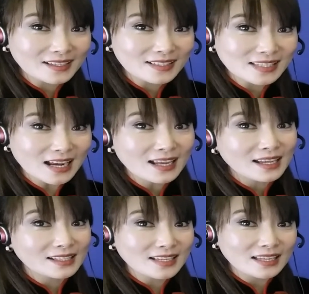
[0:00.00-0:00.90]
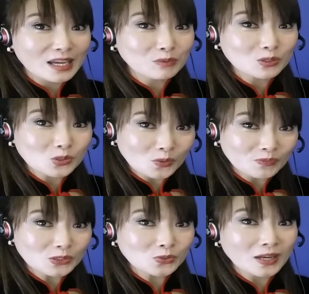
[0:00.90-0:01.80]
자, 이제 예문 조금
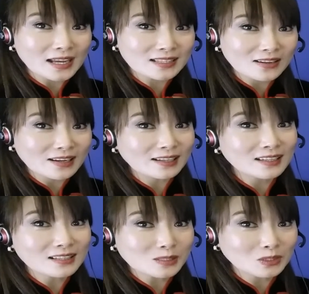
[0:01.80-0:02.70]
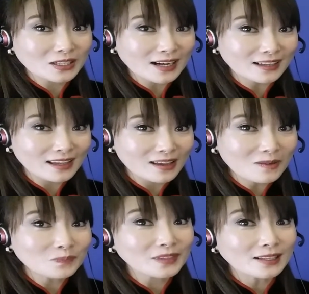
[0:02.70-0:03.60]
더 추가해서 읽기 연습 들어갈게요.
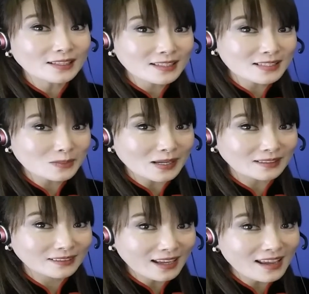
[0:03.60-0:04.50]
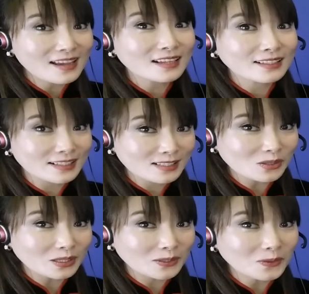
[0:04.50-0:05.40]
읽기 연습할 때 큰
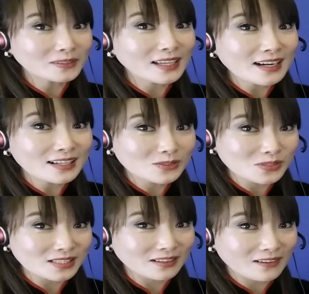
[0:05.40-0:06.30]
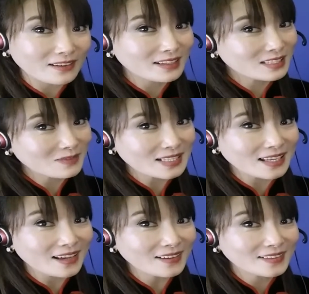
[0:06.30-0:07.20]
소리로 따라 읽어주시는 거 잊지
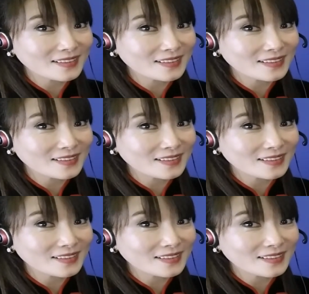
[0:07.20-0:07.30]
마세요.